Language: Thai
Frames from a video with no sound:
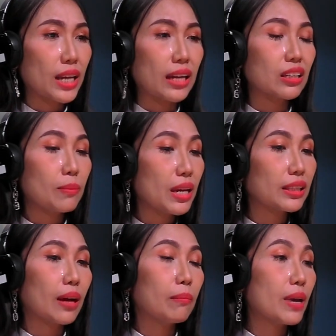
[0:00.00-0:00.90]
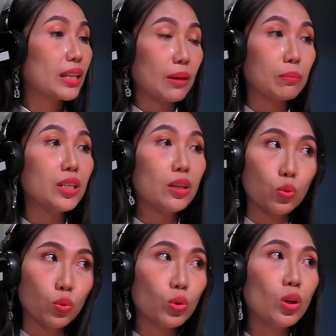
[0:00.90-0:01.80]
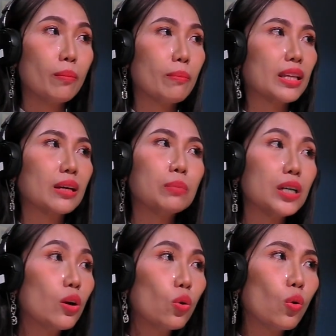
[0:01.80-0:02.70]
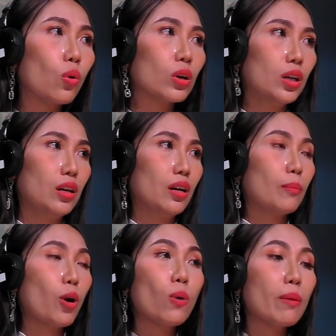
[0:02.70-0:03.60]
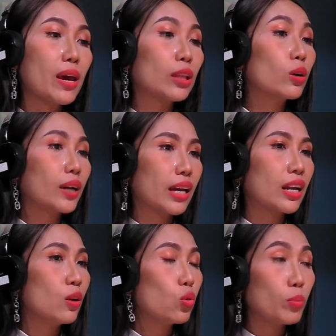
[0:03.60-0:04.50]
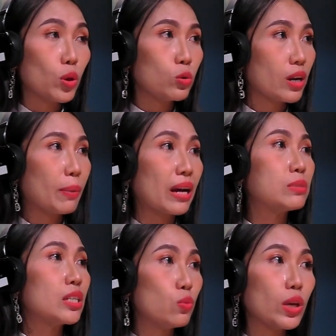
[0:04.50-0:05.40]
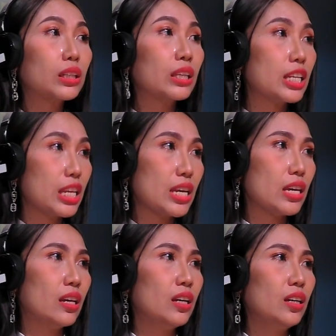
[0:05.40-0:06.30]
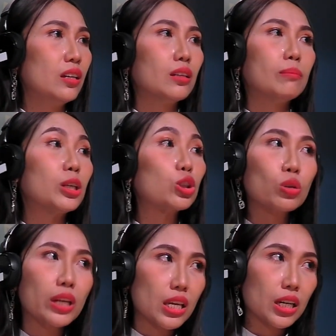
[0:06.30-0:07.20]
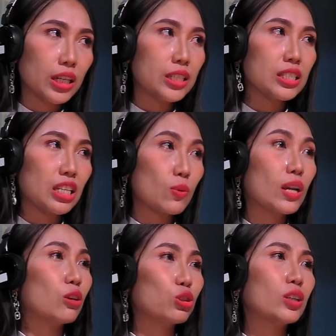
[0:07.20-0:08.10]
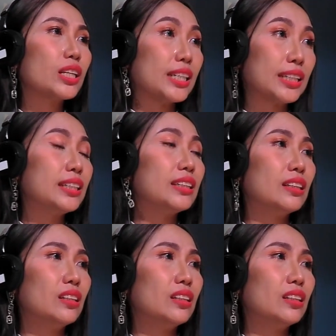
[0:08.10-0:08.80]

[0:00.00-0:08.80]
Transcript: อย่างที่แม่ทำแม่ทำเพื่อหนูแม่ทำเพื่อลูกเพราะว่าแม่ต้องการให้ลูกมีคุณภาพชีวิตที่ดีมันต้องดีขึ้นชีวิตเราต้องดีขึ้น